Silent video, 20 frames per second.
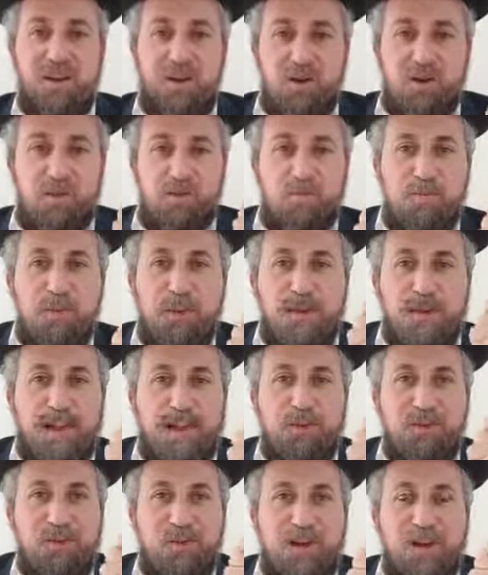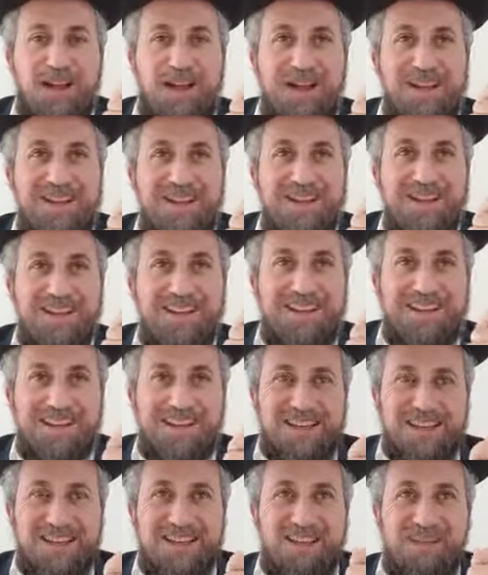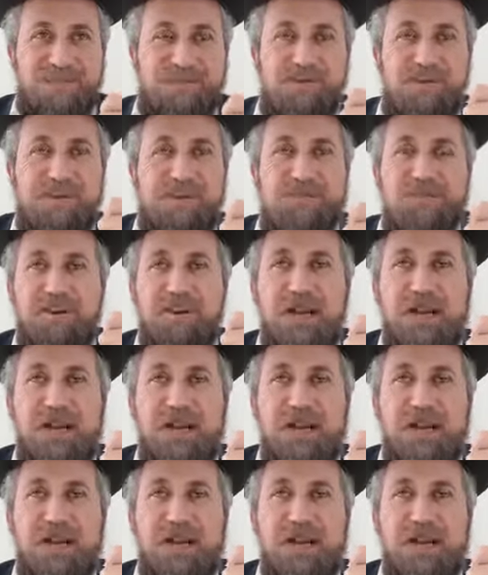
L'oubli de la Torah, il faut savoir,